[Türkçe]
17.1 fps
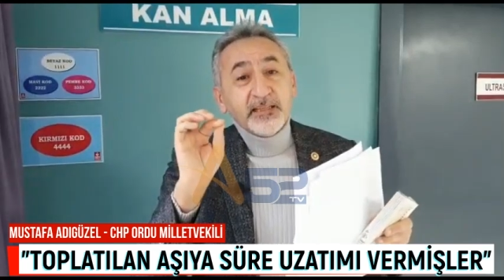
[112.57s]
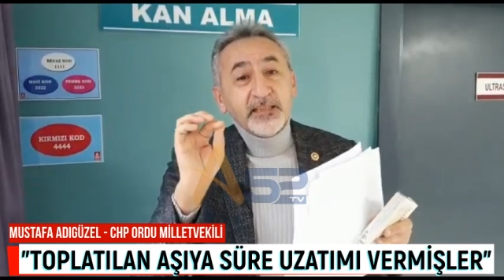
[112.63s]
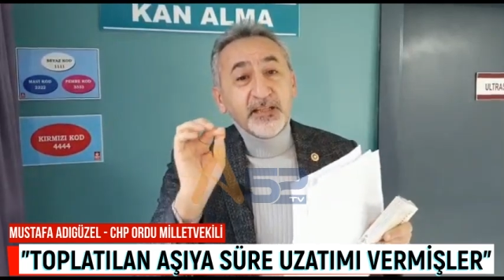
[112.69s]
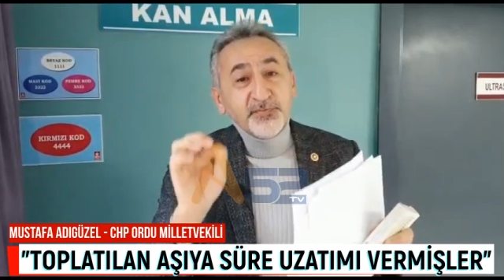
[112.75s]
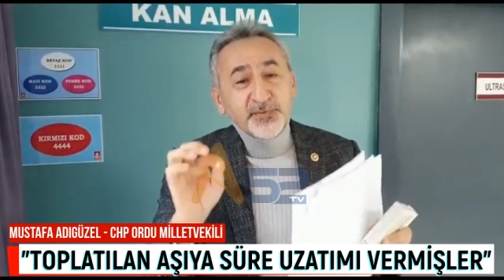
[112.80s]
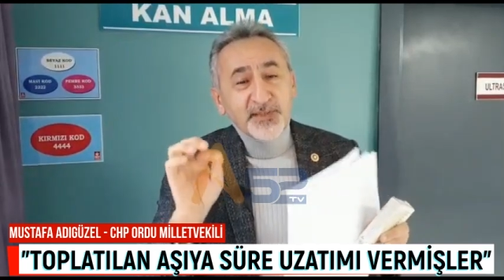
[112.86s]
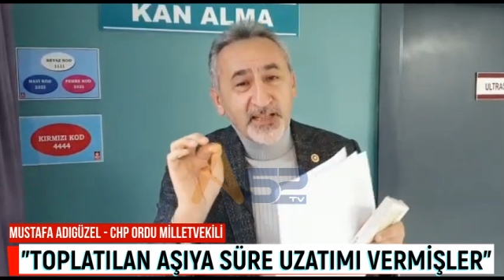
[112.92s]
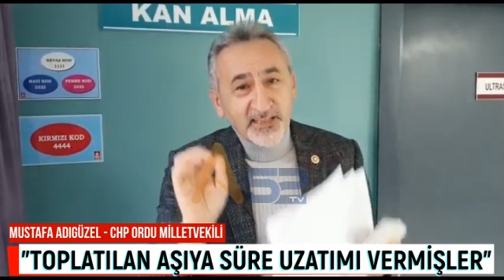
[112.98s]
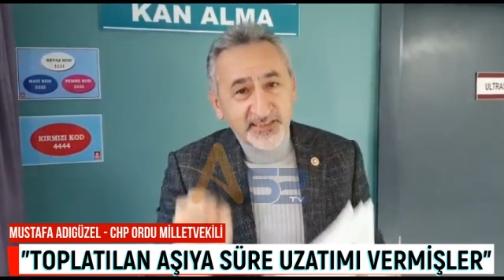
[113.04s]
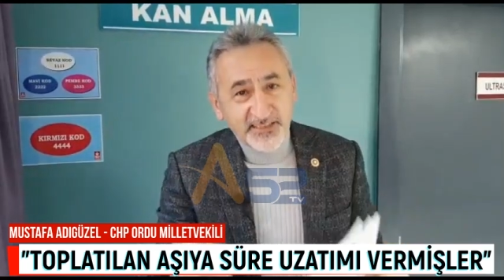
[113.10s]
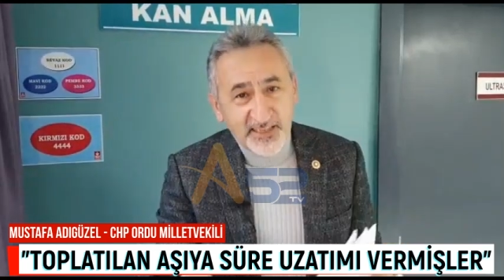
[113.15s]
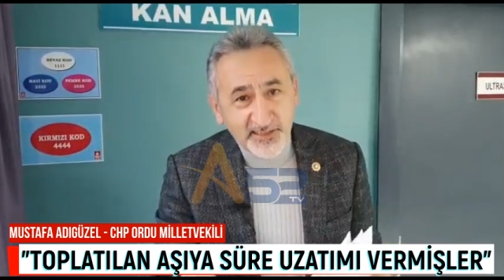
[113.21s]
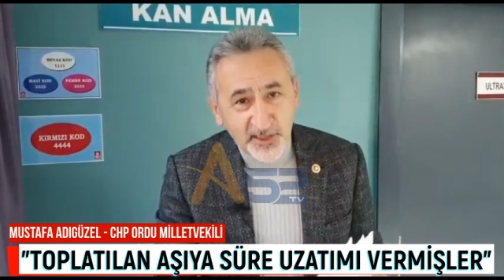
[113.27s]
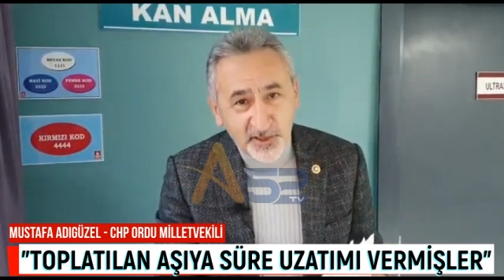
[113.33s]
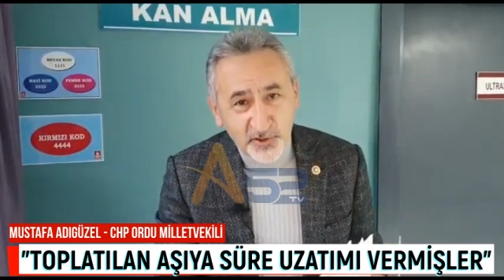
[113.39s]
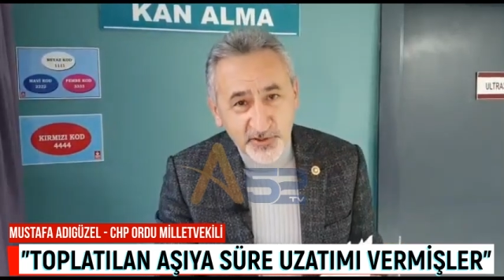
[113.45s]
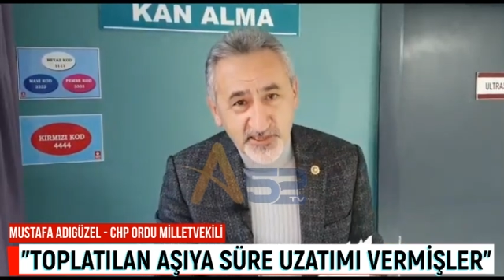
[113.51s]
difteri
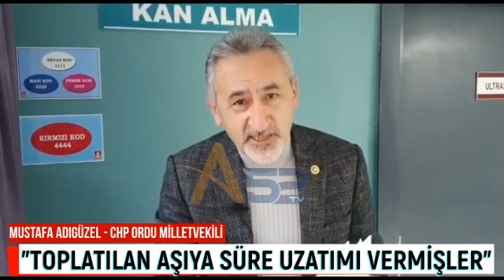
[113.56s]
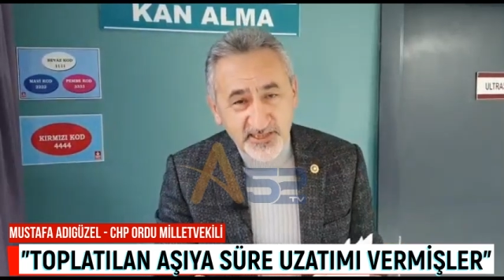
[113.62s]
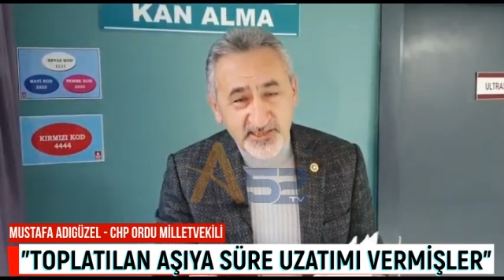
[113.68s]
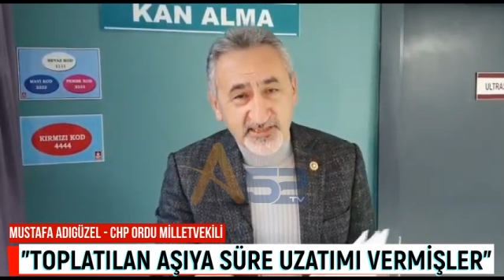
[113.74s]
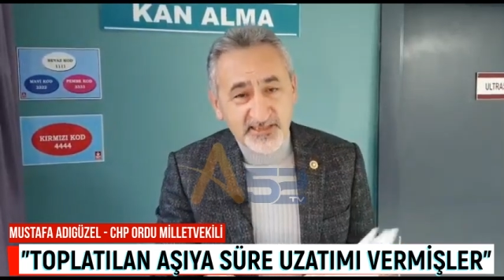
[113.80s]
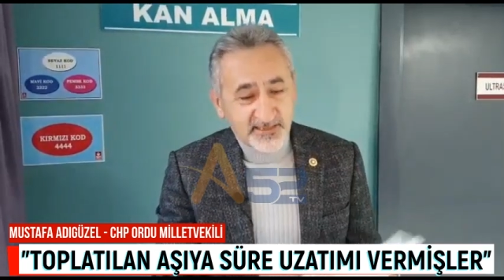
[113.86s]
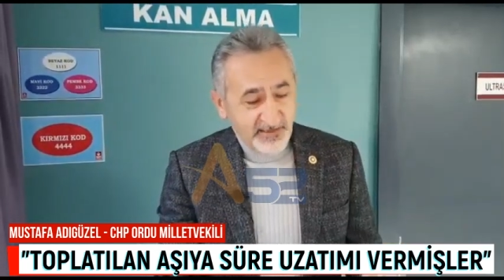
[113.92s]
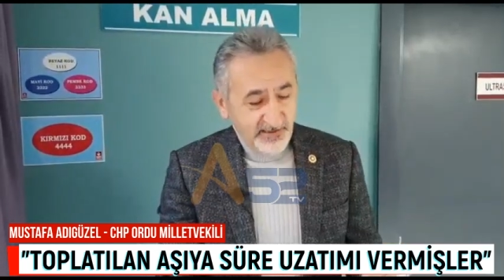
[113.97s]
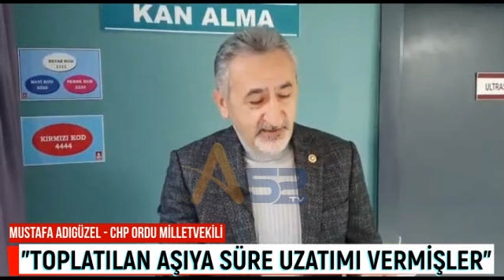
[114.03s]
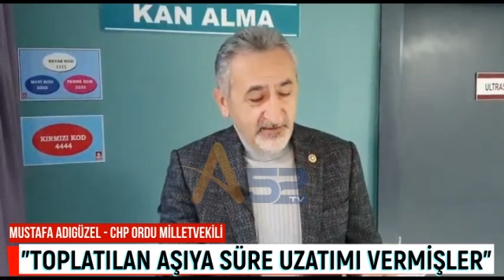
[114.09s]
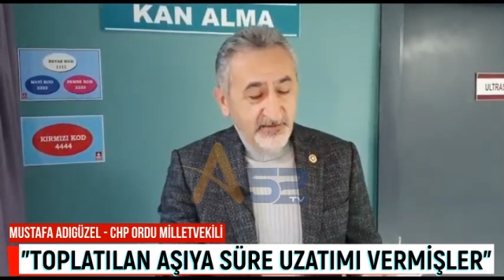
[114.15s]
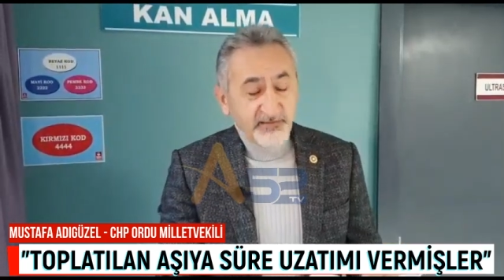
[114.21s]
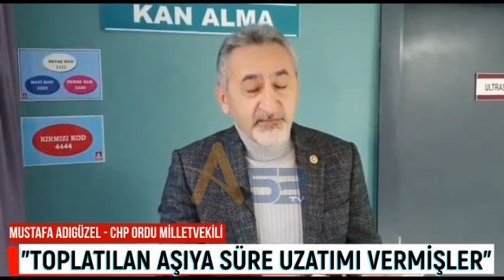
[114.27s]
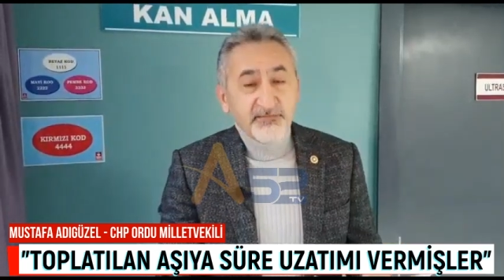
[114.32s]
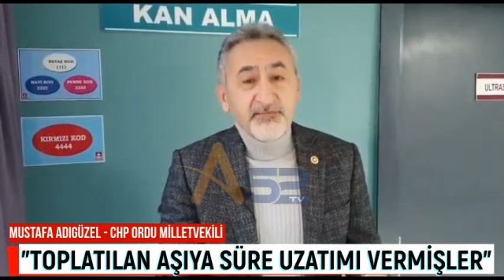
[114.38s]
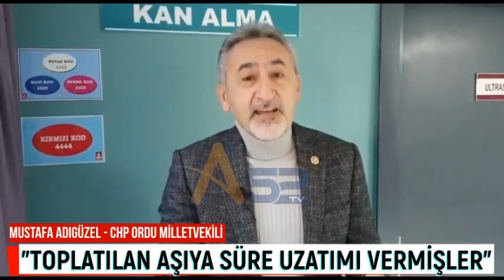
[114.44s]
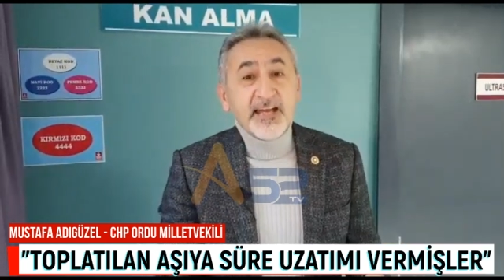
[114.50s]
tetanoz aşısı
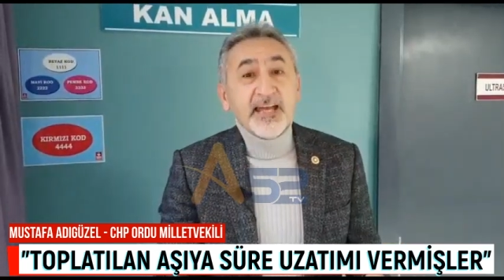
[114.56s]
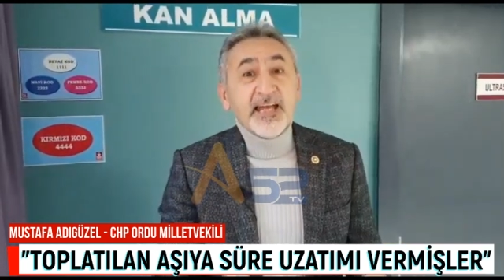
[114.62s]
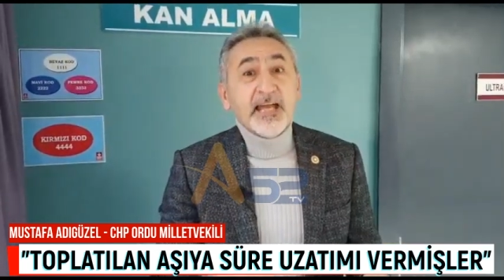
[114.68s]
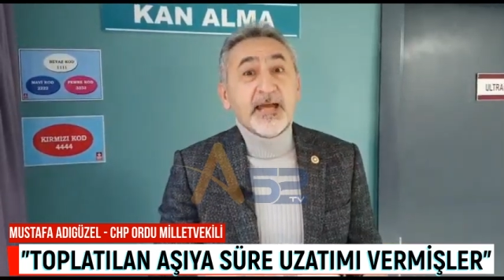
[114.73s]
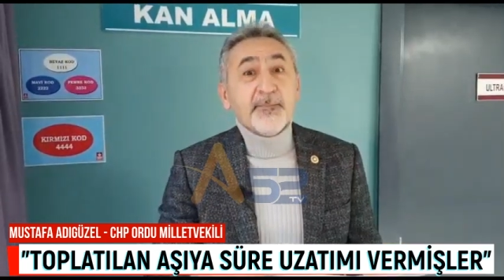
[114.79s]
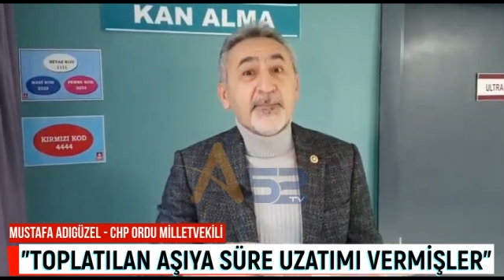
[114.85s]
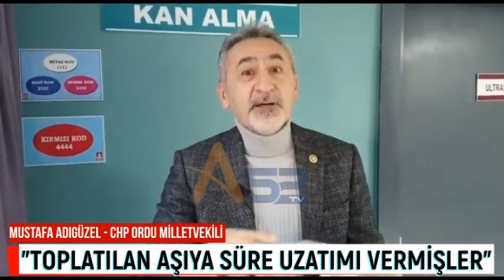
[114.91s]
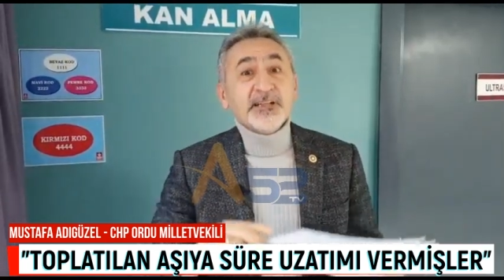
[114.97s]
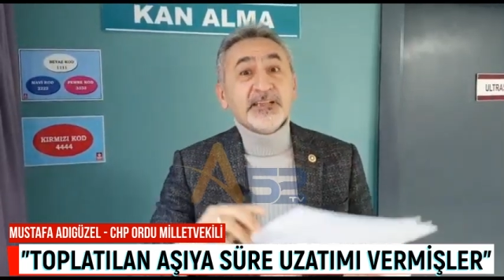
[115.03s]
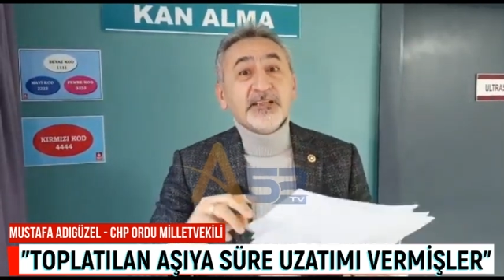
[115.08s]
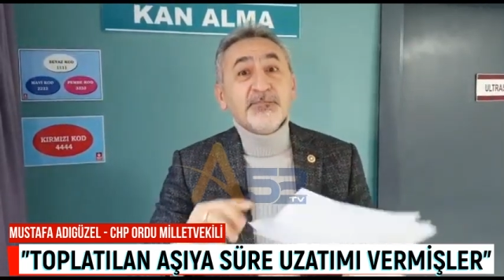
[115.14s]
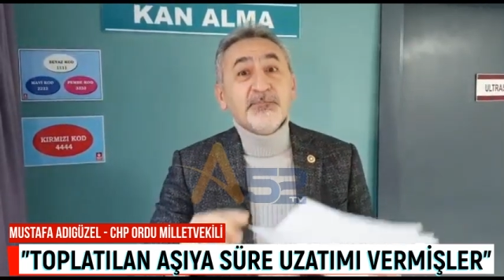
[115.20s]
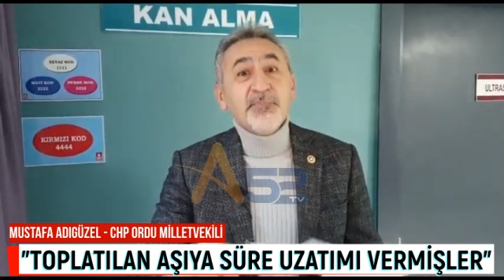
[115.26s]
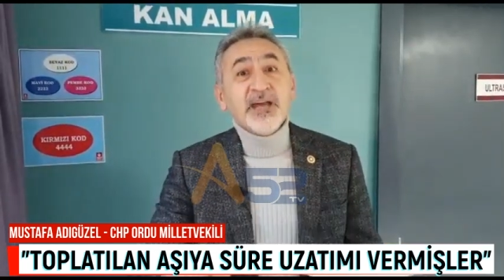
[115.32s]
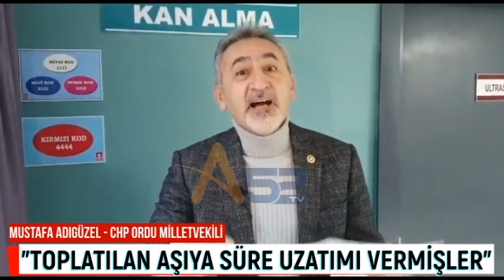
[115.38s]
ve hepatit